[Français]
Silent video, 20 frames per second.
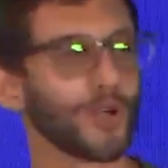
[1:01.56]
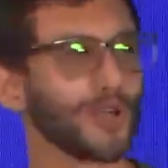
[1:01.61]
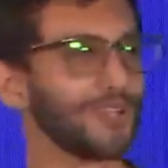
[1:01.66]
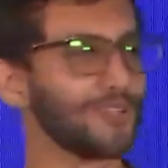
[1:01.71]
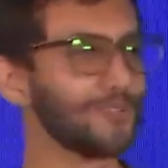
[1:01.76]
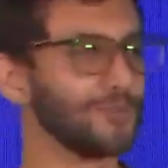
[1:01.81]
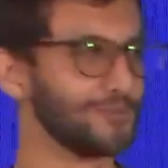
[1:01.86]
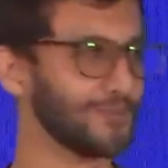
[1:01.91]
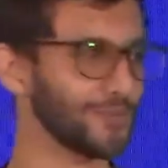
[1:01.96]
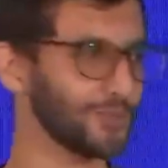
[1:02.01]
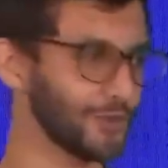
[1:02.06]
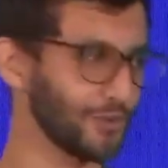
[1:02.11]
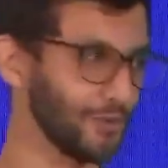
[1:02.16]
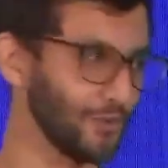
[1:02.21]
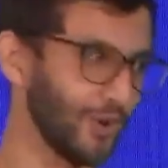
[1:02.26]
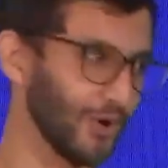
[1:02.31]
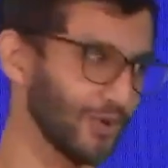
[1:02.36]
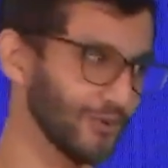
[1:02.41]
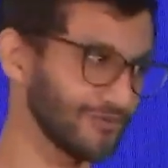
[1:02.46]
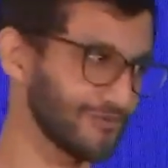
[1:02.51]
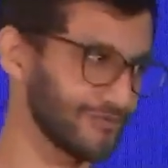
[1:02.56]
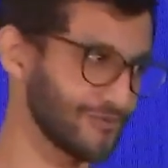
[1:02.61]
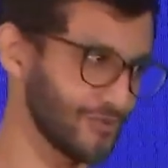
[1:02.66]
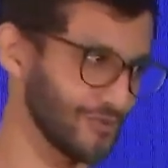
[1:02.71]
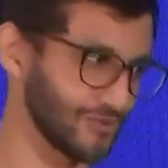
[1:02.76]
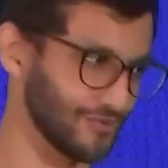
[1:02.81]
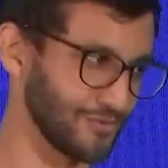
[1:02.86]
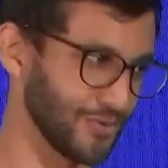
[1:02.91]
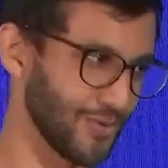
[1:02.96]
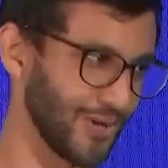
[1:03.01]
créer de faux documents,
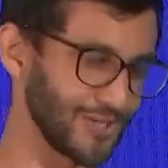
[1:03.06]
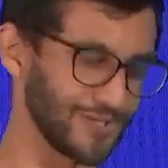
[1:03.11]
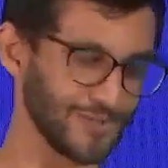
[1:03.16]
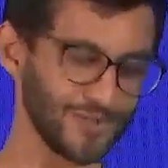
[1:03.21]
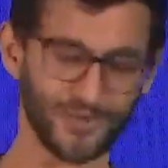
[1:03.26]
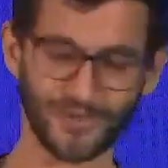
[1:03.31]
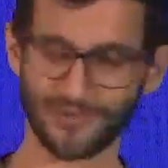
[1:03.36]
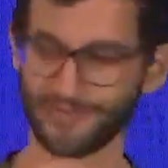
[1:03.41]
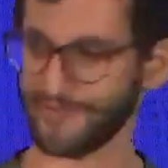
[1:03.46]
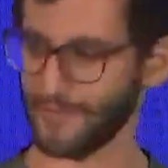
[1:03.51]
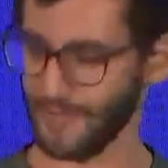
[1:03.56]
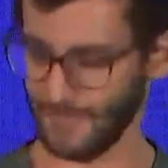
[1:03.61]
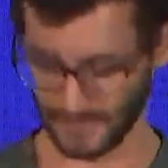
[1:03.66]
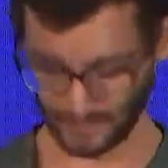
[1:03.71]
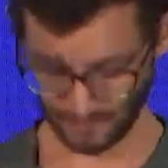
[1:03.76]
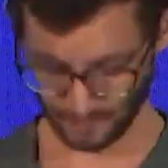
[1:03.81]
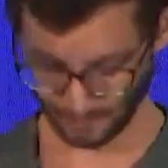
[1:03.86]
je vous rassure. À